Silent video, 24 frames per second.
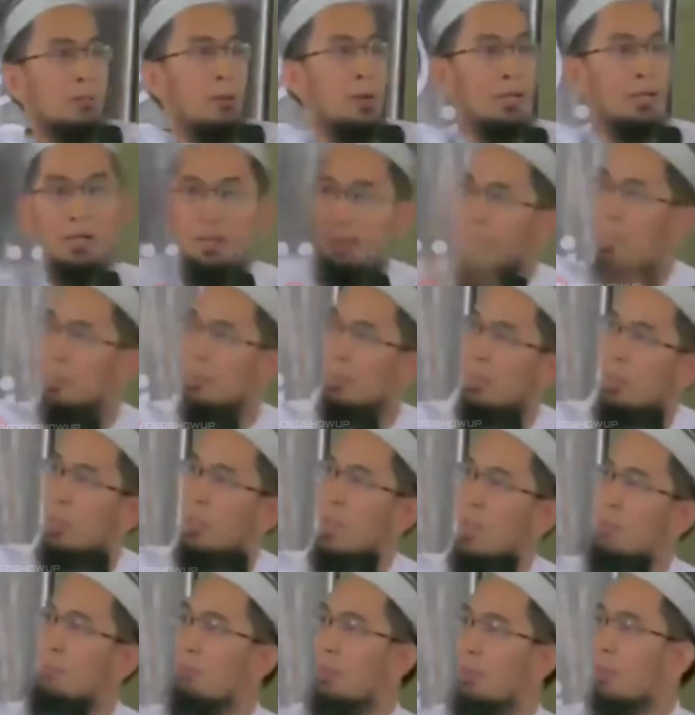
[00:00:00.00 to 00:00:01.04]
kemarahan
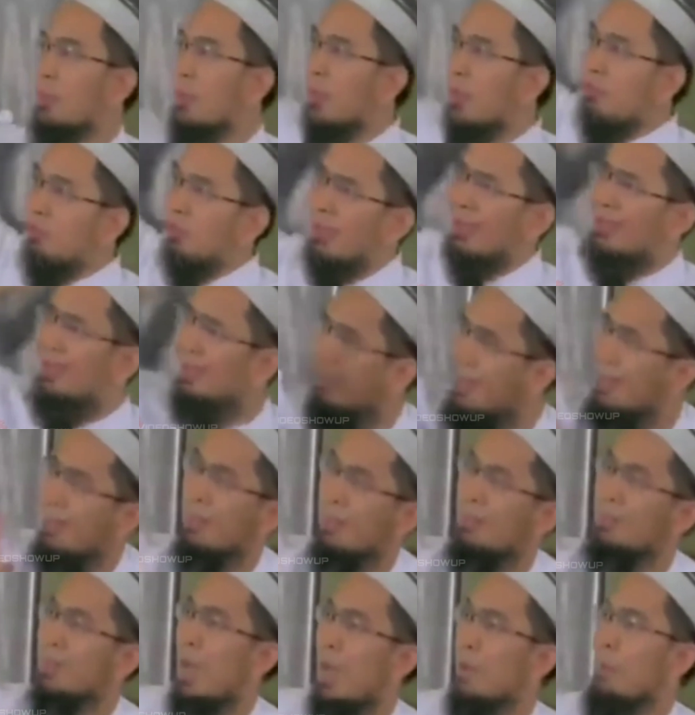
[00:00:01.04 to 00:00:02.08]
lempar dengan segala hal
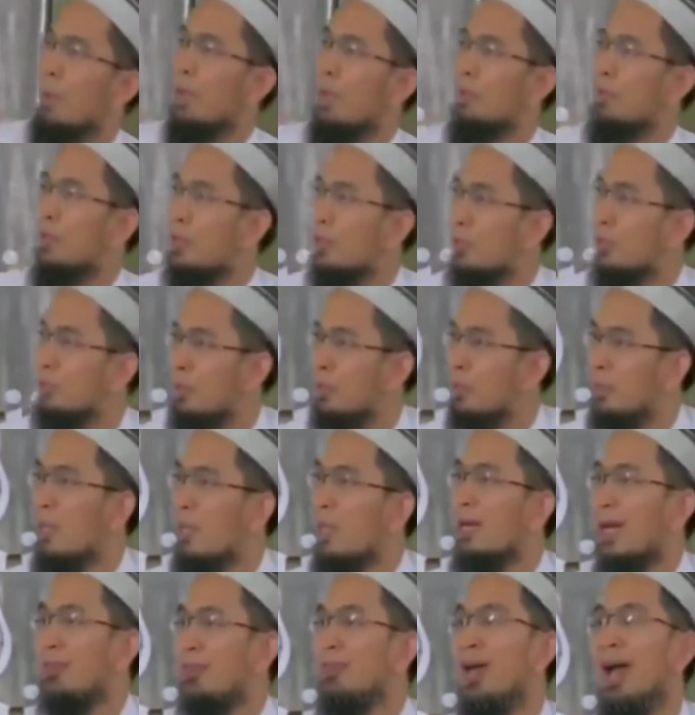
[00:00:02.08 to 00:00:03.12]
apa kata
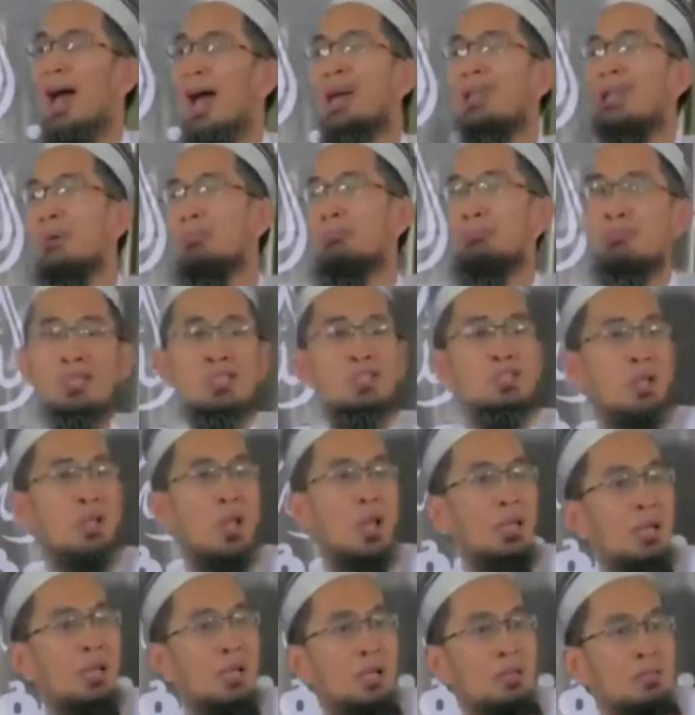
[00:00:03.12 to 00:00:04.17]
Nabi karena alam
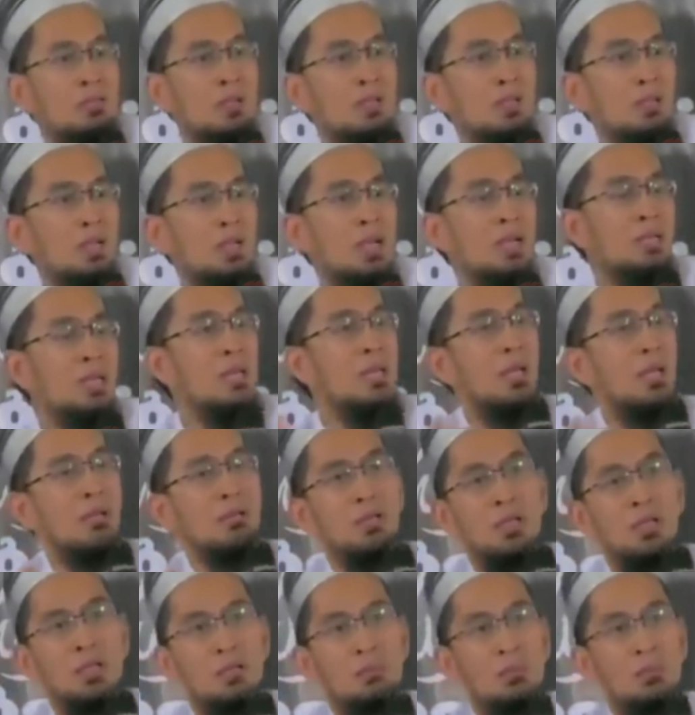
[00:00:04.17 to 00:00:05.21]
nasrah laka sadrak
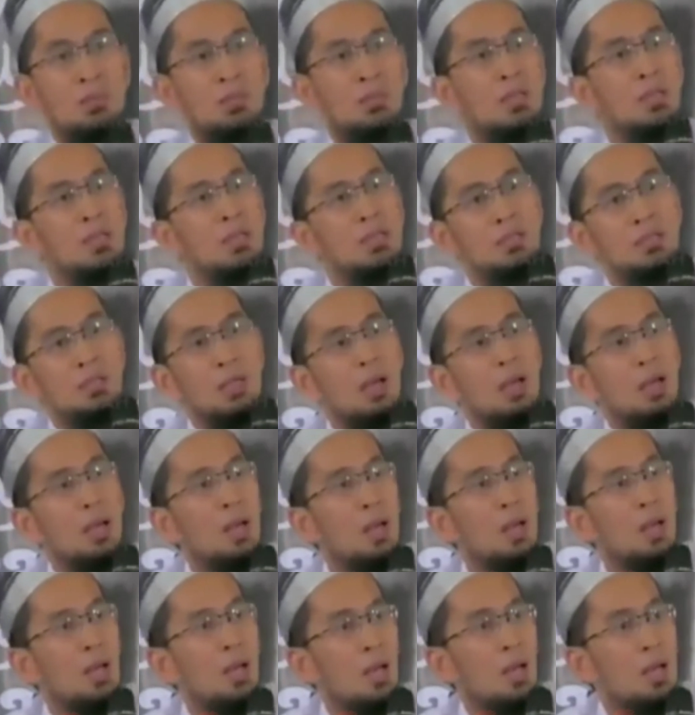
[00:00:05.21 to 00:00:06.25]
kata Nabi ya
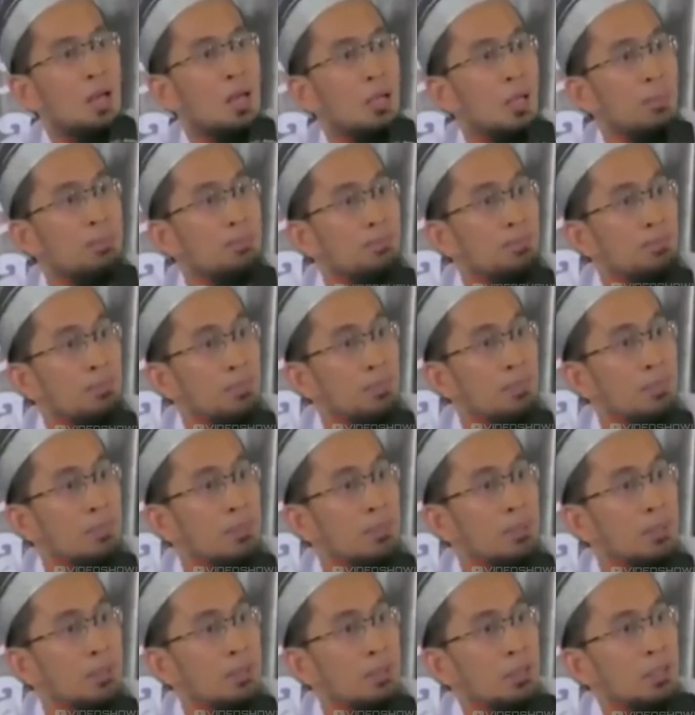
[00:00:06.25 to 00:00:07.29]
Rabb
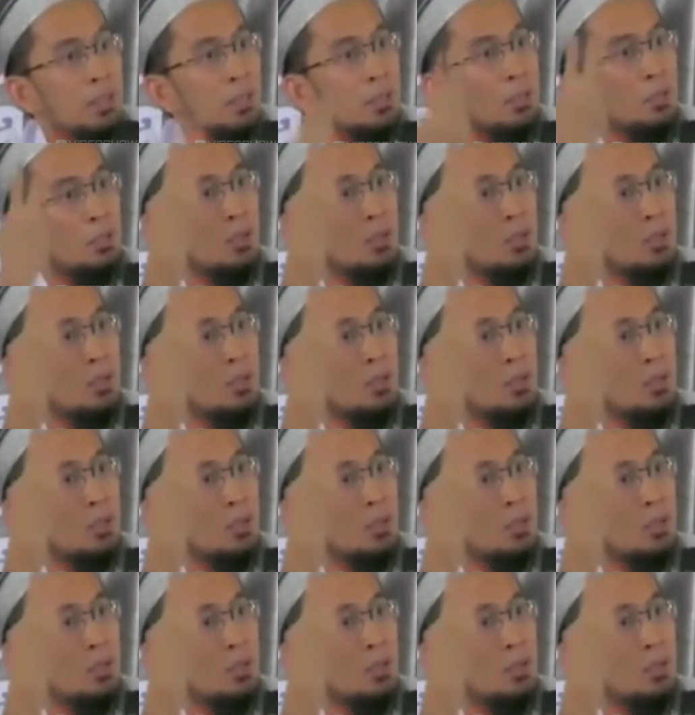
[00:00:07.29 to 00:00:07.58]
ketika